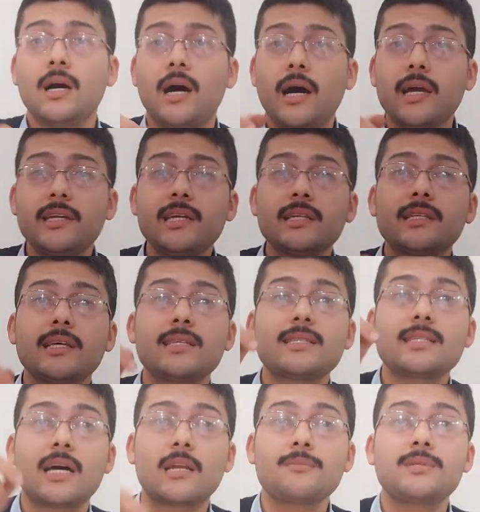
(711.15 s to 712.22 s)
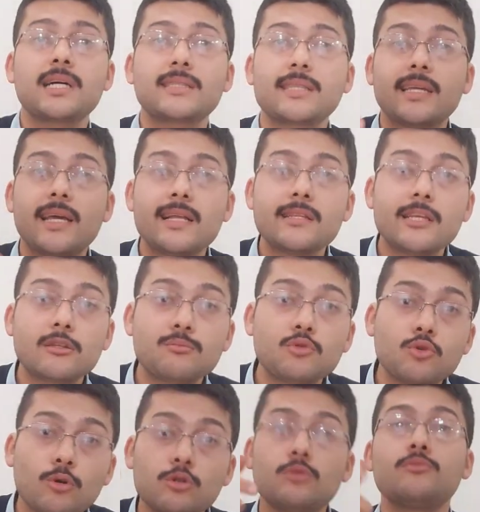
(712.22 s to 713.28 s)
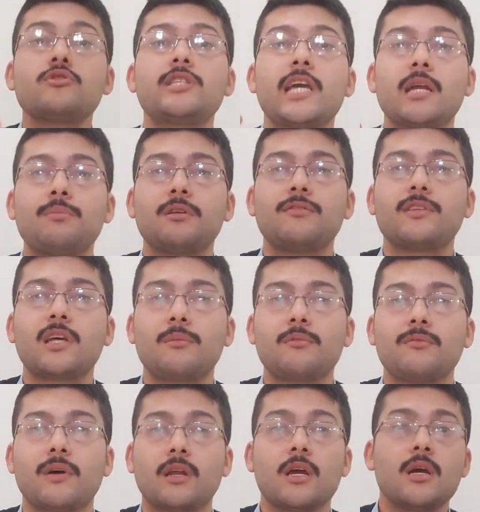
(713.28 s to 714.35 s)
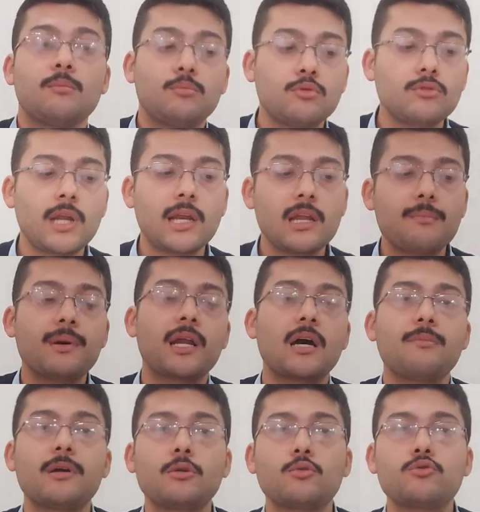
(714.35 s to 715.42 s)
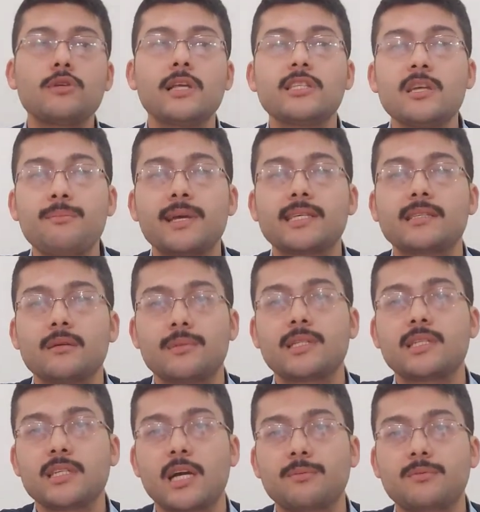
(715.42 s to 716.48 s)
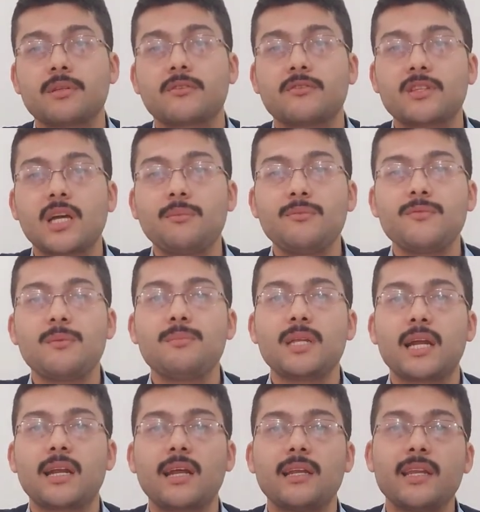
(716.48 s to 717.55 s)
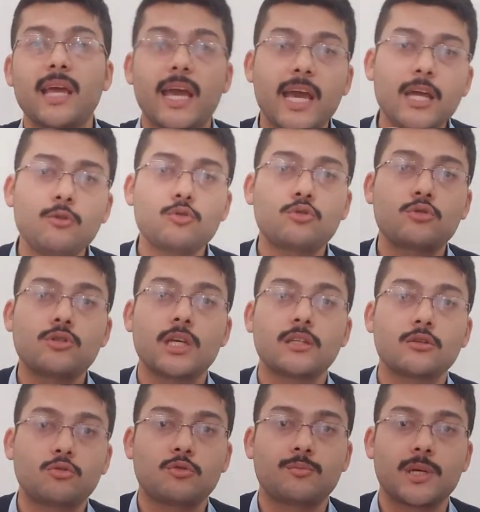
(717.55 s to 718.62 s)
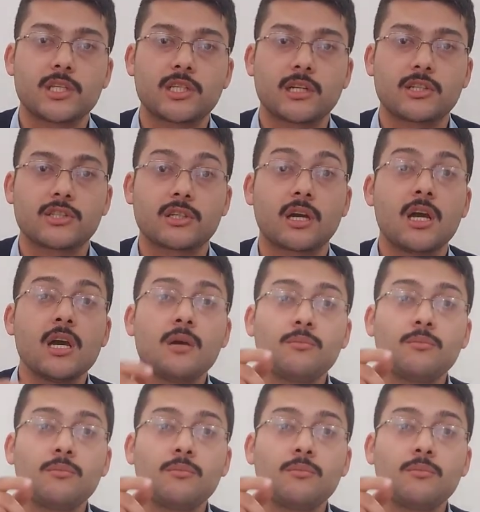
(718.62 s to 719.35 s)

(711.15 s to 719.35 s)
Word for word: Ayrıyeten sarımsaktan elde etmiş olduğumuz diğer bir vitamin var. Bunlarla beraber güzelce beslemesini yaptık. Vitamin ve mineralini en üst düzeyde tutmaya çalıştık.